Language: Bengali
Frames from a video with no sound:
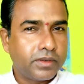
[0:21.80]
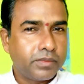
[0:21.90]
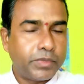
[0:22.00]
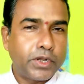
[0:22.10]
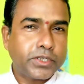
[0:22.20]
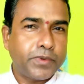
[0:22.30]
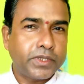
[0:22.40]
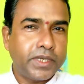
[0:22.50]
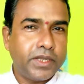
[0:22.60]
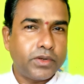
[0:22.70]

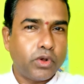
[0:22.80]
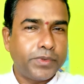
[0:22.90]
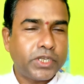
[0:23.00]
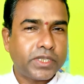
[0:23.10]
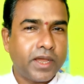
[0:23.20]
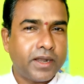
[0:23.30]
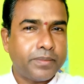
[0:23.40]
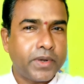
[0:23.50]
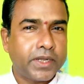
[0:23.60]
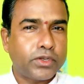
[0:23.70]
বৃহস্পতি রবি স্থান
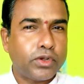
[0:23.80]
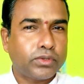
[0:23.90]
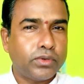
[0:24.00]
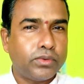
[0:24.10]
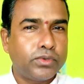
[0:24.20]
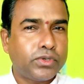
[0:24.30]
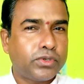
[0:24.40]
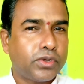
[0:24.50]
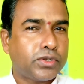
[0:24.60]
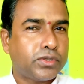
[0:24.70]
আপনাকে যত উচ্চ
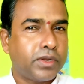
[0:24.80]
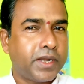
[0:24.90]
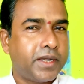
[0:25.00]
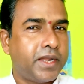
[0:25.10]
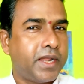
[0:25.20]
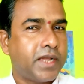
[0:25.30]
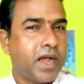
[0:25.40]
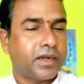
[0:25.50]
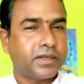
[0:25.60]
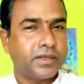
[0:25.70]
স্তরে নিয়ে
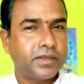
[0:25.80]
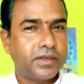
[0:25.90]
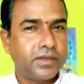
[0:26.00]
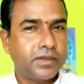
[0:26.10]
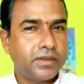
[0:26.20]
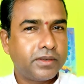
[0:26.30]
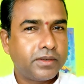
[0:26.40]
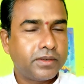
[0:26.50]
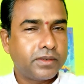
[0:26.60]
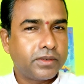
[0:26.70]
যাক
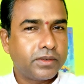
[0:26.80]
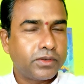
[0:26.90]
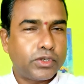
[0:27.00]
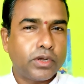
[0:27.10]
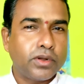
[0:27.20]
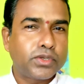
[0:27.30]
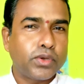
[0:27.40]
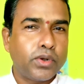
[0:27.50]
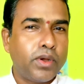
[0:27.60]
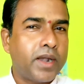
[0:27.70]
যখন
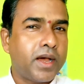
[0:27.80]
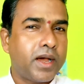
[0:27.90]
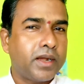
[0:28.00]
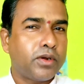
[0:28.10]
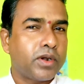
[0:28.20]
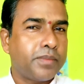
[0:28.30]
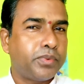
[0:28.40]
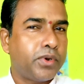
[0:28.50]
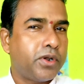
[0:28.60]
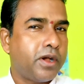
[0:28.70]
ষোলো আনা ঘোড়া
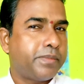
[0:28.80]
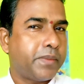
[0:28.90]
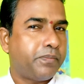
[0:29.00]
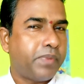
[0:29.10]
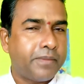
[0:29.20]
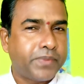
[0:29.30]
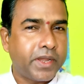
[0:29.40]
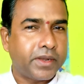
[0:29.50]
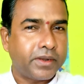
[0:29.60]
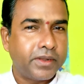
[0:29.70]
পূর্ণ হবে
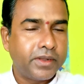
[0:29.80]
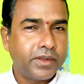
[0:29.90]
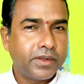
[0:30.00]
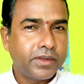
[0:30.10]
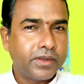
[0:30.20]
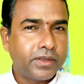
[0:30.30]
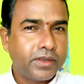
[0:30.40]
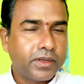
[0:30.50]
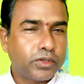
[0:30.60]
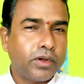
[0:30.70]
পাপের
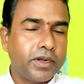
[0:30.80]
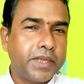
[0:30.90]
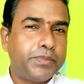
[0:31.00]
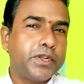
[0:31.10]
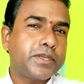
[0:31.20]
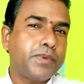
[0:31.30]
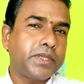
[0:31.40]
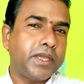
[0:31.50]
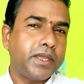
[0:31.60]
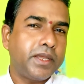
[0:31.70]
তখনই বৃহস্পতি